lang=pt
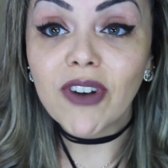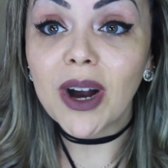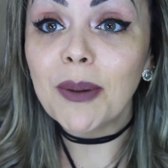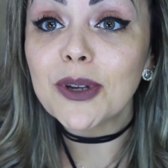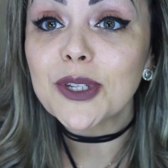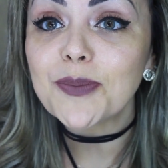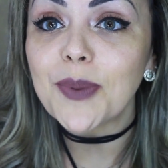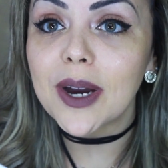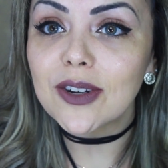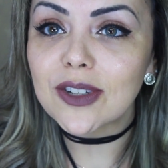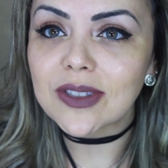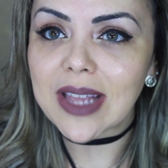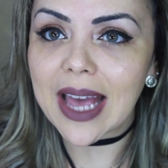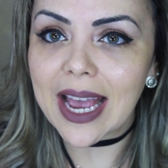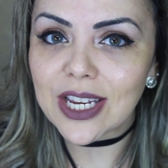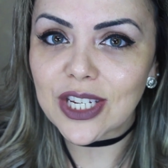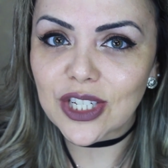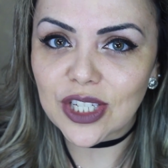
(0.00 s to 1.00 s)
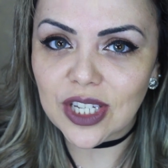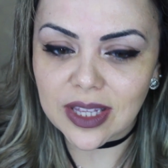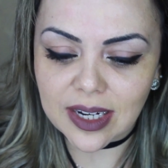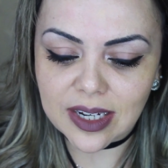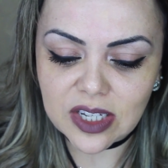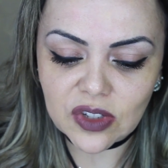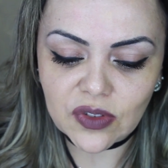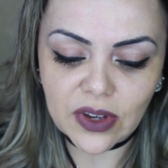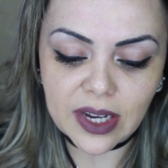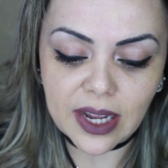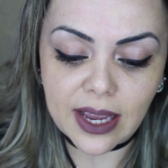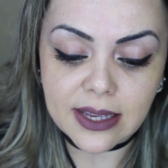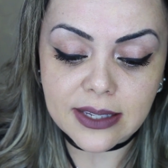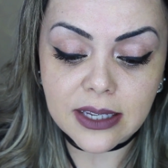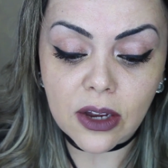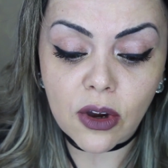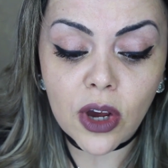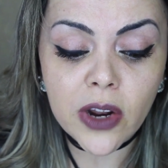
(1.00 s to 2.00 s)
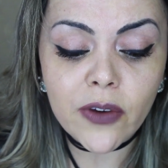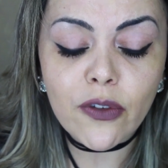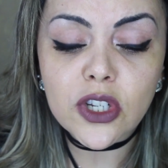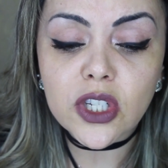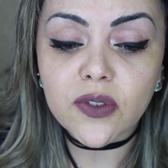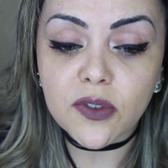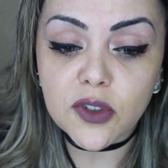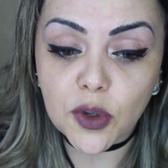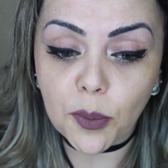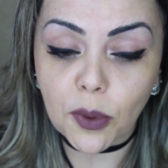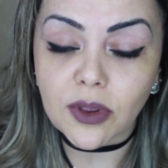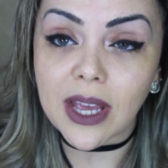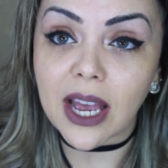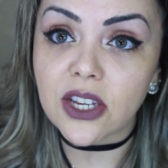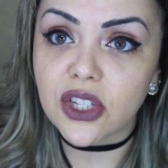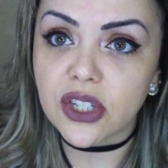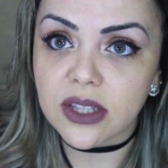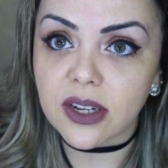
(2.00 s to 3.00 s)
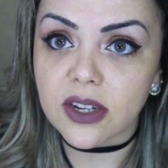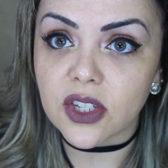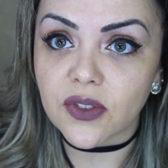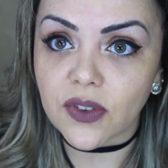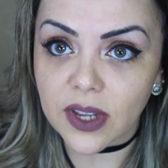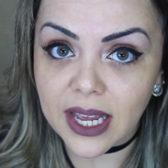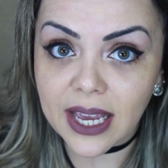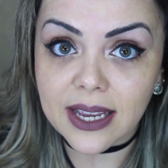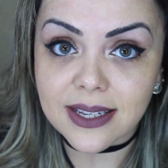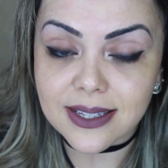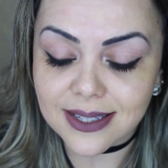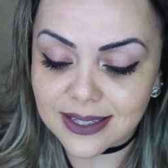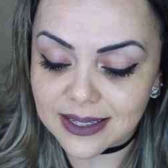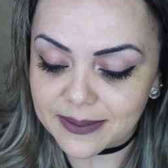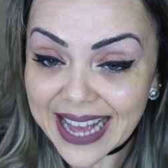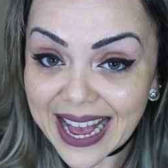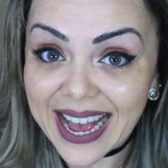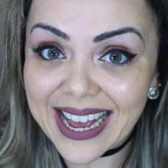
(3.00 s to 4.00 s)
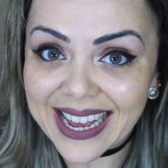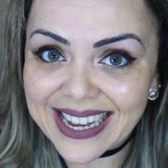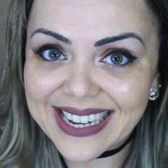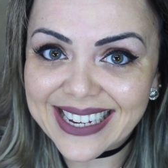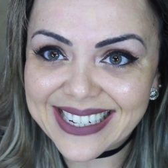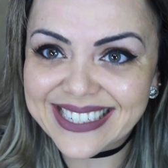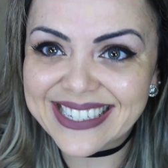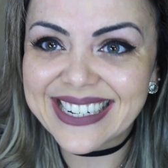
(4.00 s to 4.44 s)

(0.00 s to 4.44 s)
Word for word: Vamos para o teste de transferência. Agora eu vou dividir meu teste de transferência, tá?